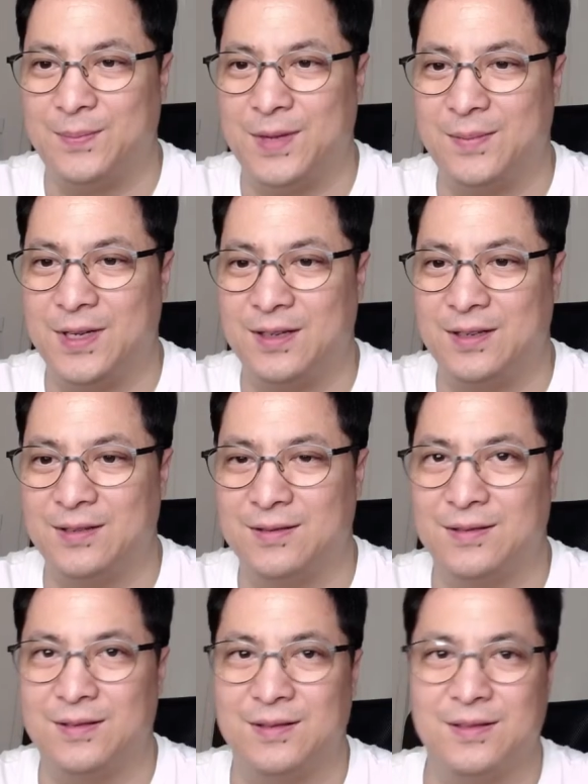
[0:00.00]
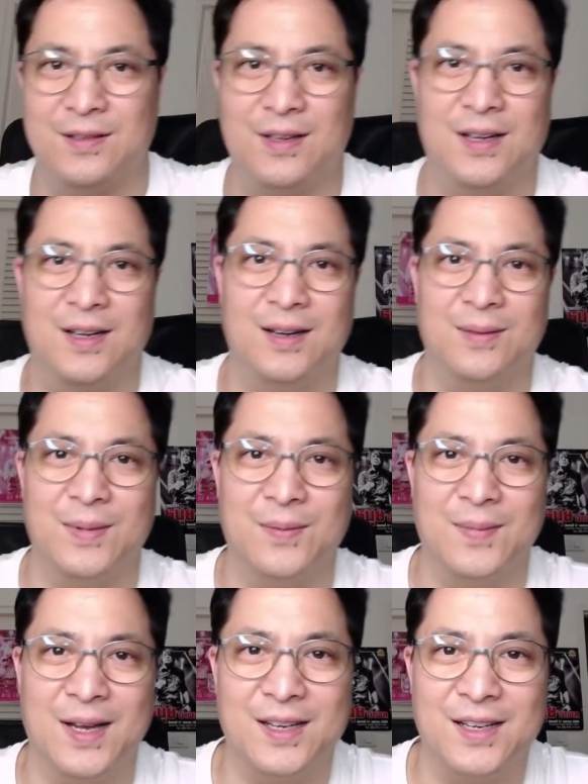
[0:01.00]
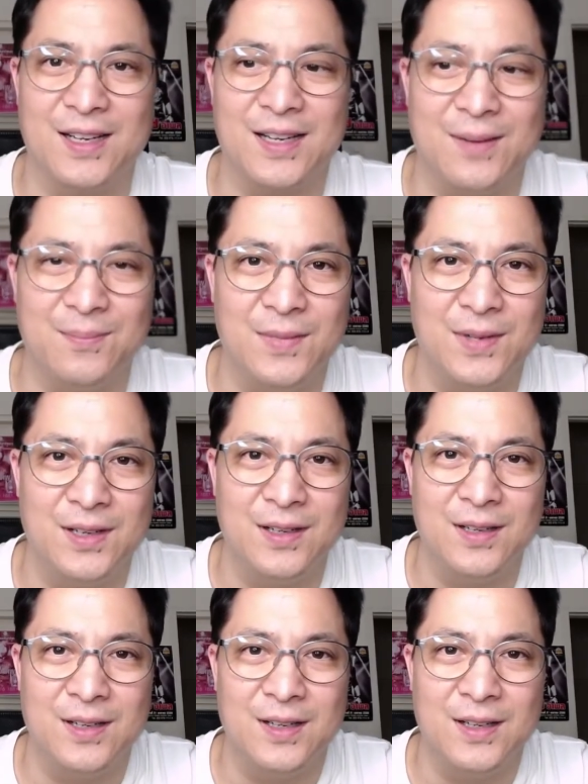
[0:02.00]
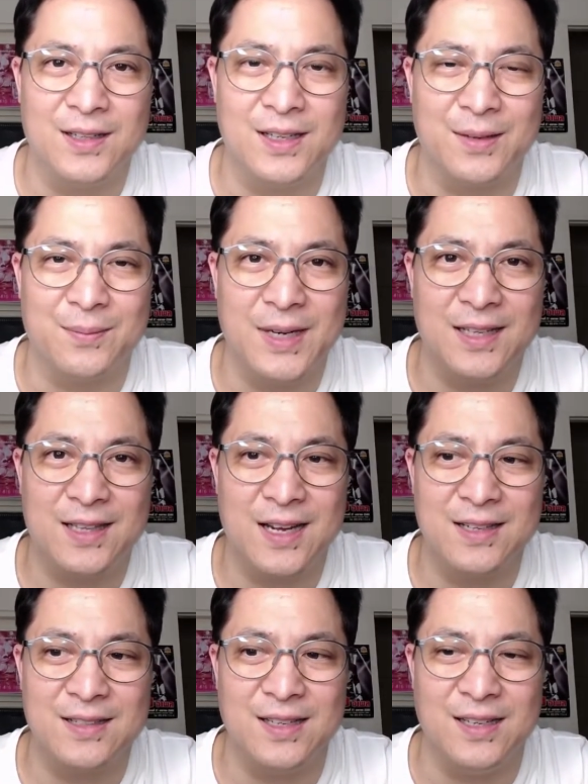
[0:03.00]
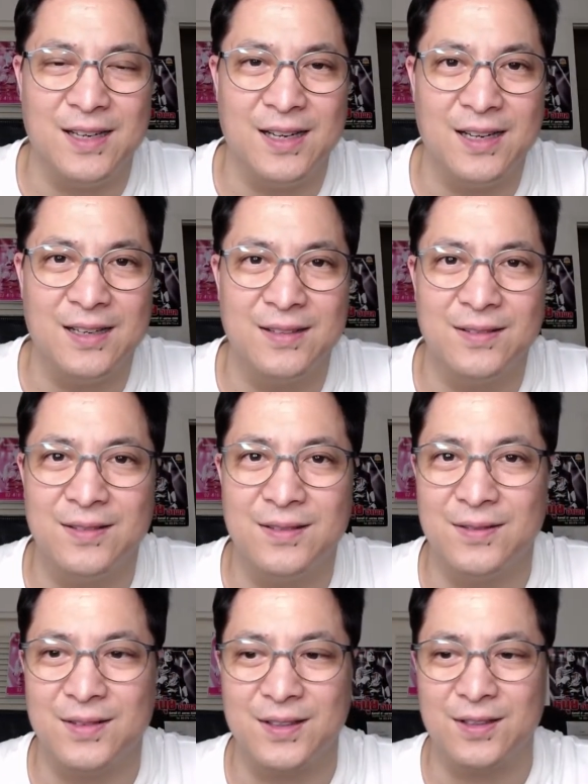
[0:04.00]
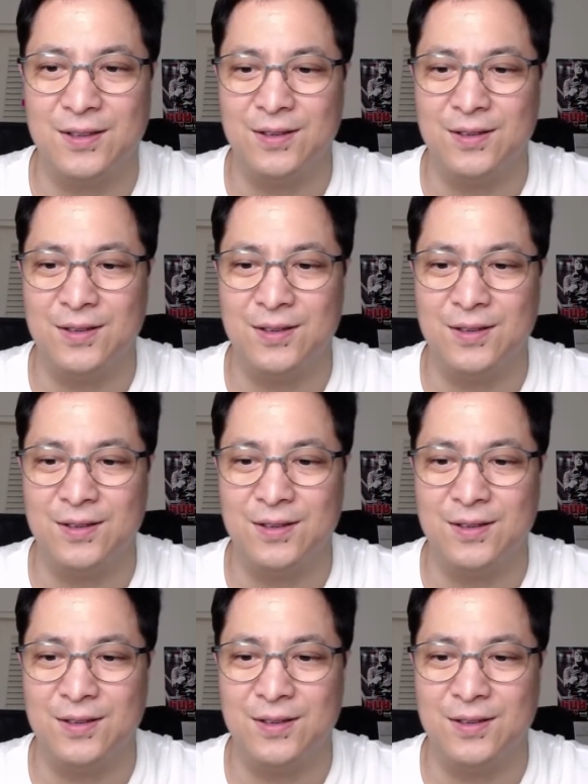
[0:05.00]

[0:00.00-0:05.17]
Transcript: ภาพนี้ประมาณนี้นะครับ แต่ยังไม่ได้ตั้งสีนะ มันก็